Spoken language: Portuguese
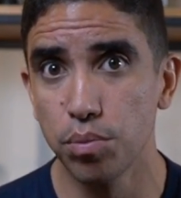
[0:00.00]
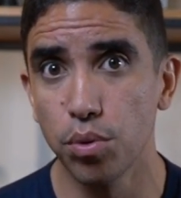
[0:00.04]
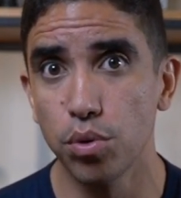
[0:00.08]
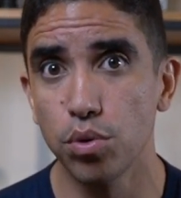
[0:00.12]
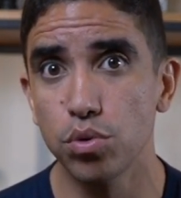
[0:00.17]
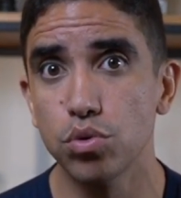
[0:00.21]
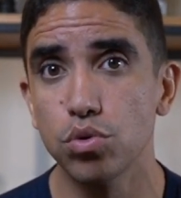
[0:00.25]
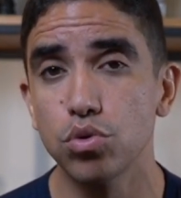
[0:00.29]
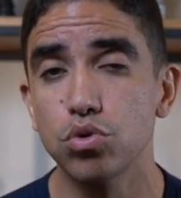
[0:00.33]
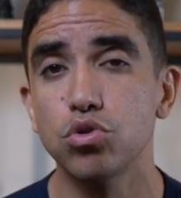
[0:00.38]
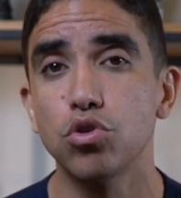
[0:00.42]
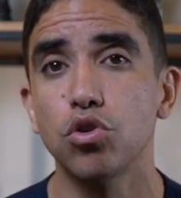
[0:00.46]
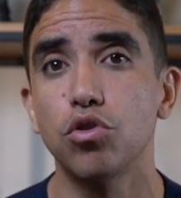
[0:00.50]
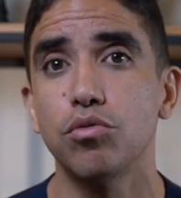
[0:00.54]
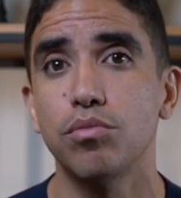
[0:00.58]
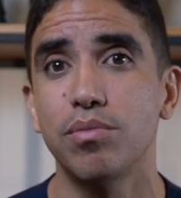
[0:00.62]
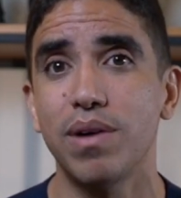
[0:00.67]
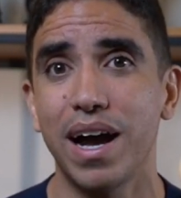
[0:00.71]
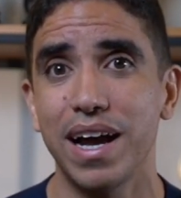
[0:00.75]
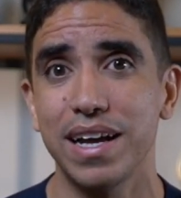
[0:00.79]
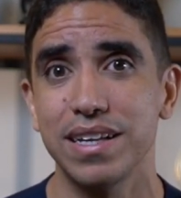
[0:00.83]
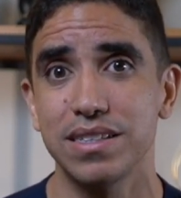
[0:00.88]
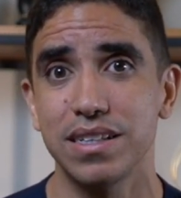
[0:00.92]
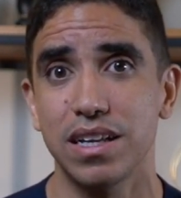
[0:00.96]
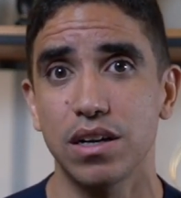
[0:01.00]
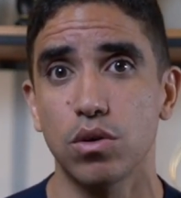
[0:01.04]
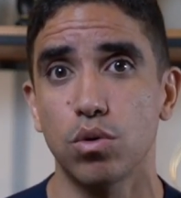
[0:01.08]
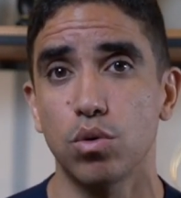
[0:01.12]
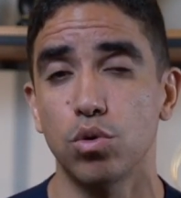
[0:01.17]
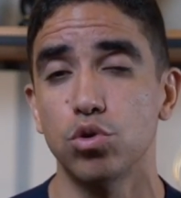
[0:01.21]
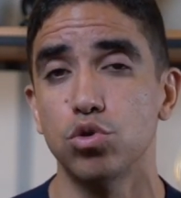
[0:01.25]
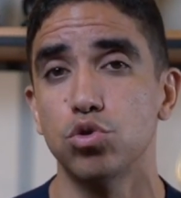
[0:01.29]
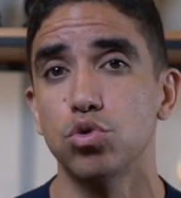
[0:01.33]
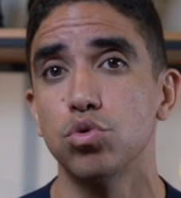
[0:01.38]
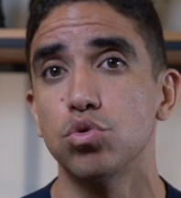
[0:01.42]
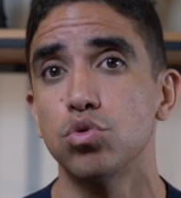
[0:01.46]
pontos ou mais na
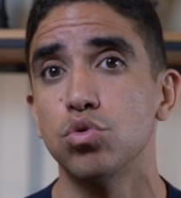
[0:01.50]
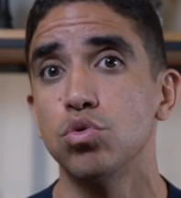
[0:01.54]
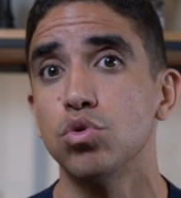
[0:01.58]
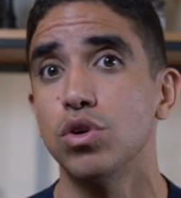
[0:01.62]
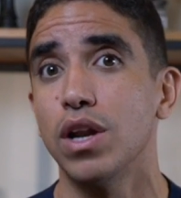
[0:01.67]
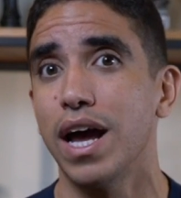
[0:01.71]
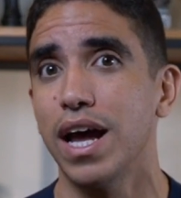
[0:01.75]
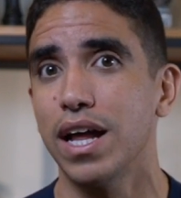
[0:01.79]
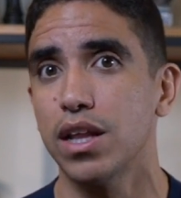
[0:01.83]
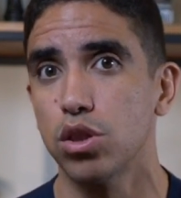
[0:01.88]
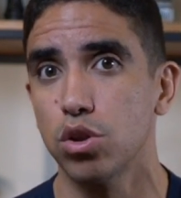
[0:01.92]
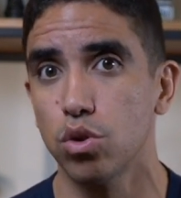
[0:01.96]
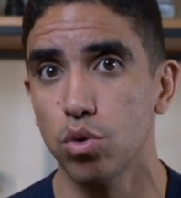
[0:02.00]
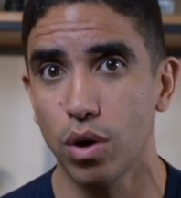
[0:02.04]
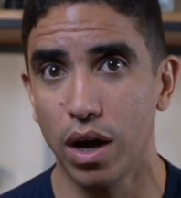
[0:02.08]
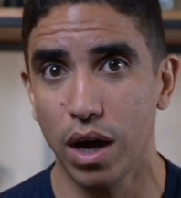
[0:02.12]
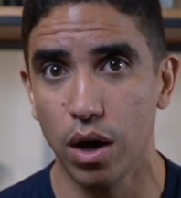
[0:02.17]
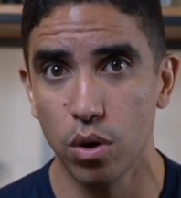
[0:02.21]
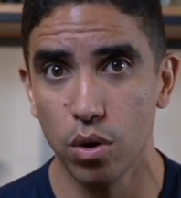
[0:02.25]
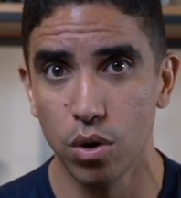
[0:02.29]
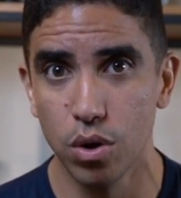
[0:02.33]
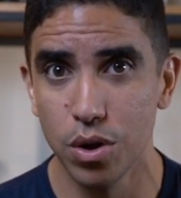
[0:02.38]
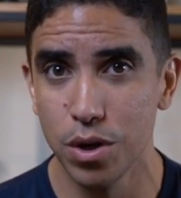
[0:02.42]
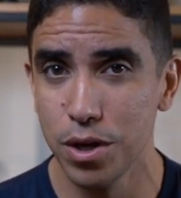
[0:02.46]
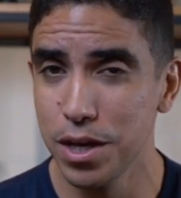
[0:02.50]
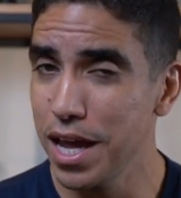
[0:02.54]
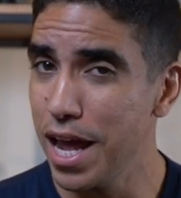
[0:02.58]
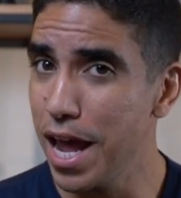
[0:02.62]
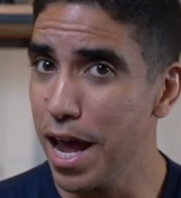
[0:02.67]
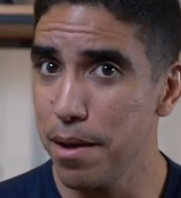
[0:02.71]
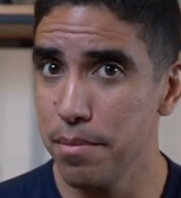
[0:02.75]
conjuntura atual,